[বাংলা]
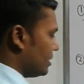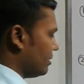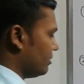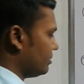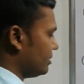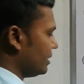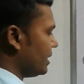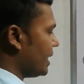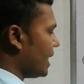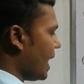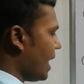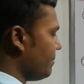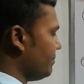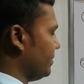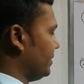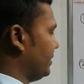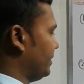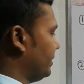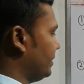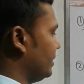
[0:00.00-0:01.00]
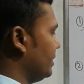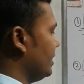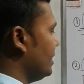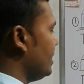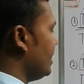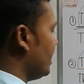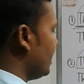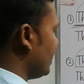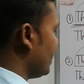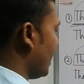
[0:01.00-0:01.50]
সেটা হচ্ছে কি হ্যাভিং
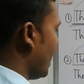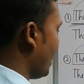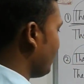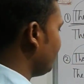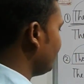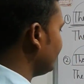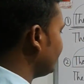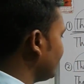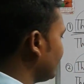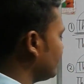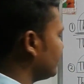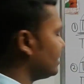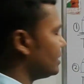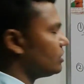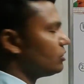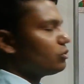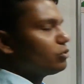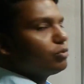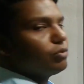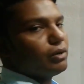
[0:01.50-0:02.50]
এই হ্যাভিংটাকে জাস্ট